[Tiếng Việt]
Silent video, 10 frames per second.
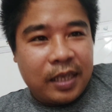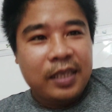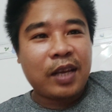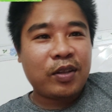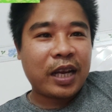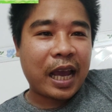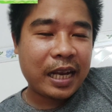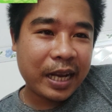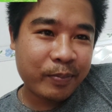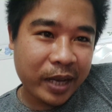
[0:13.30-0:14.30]
xin chào tất cả
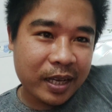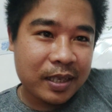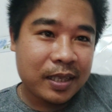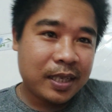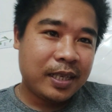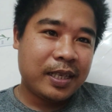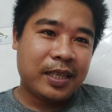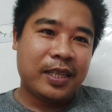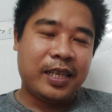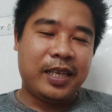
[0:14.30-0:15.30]
anh em nha
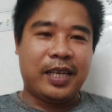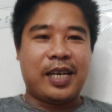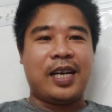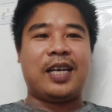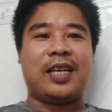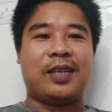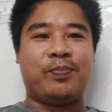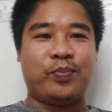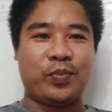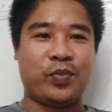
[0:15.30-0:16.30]
thì à,
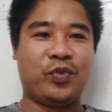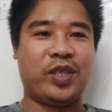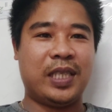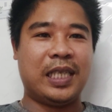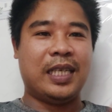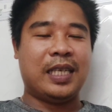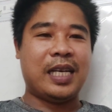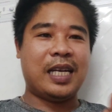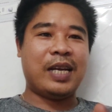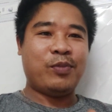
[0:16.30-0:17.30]

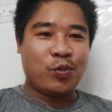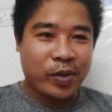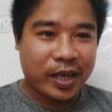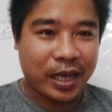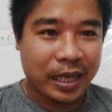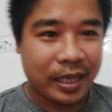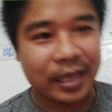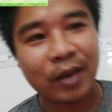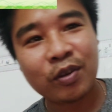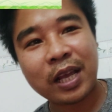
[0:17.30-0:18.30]
anh em cũng biết rồi
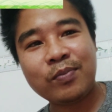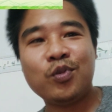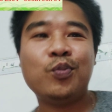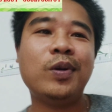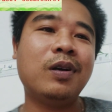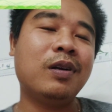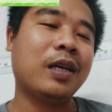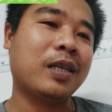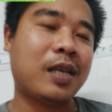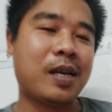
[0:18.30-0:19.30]
vào cái tháng mùa mưa là
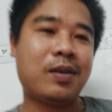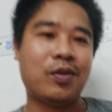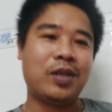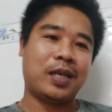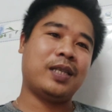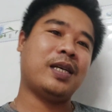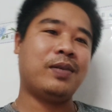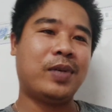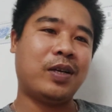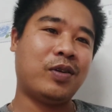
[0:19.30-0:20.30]
cái tháng gọi là cái
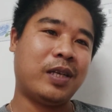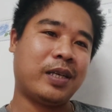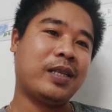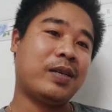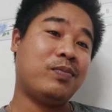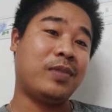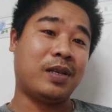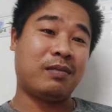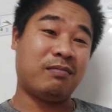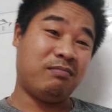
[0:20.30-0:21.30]
tháng mà gọi là cái tháng
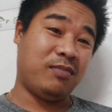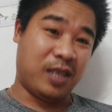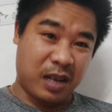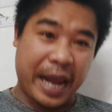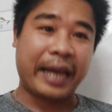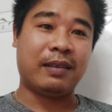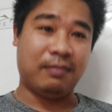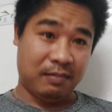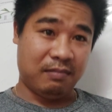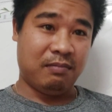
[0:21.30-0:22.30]
mà sơ đen
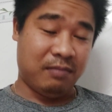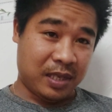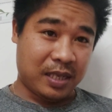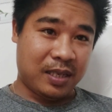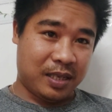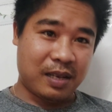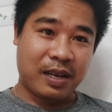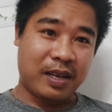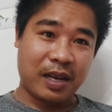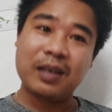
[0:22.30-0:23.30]
sơ
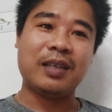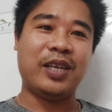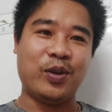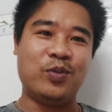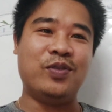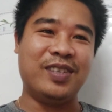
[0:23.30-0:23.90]
đen rất là nhiều